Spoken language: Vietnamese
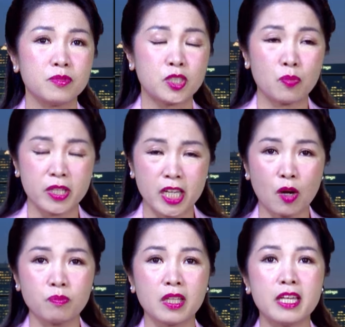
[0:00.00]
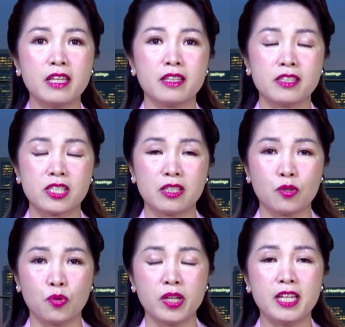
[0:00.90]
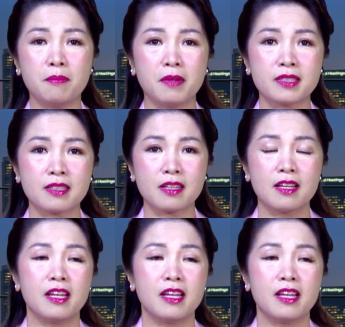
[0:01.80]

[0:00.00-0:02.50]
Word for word: trong những cái công ty của Elon Musk á,